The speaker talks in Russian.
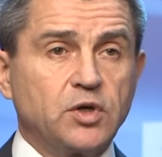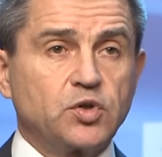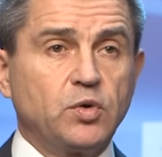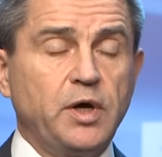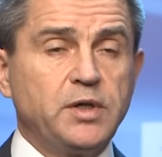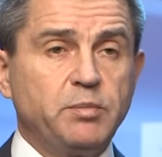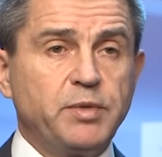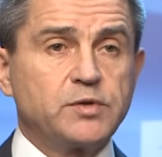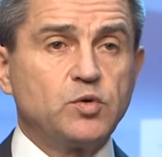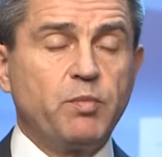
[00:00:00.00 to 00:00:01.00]
что эти
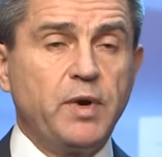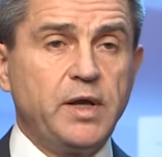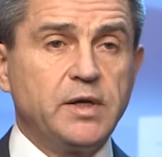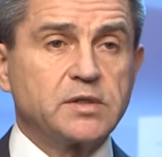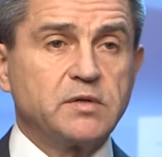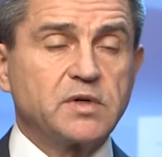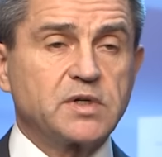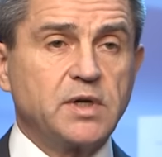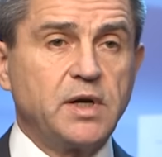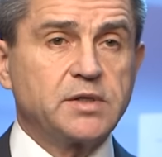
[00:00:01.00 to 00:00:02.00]
преступления
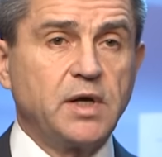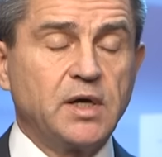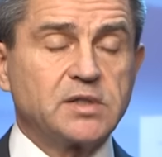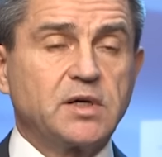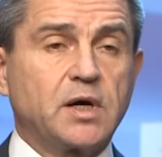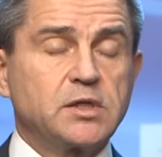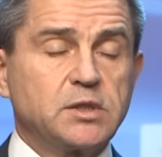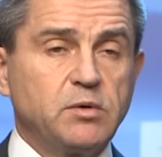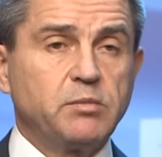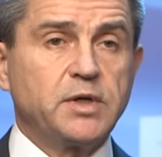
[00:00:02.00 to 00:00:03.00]
совершались с
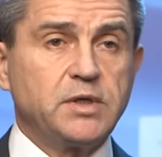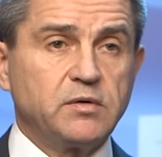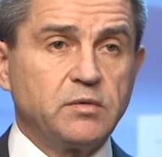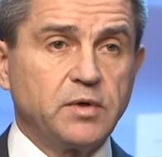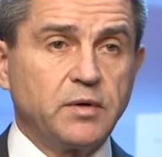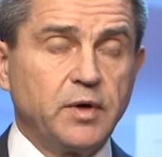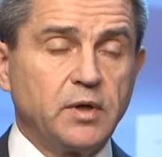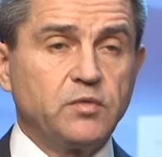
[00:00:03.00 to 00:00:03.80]
корыстными мотивами.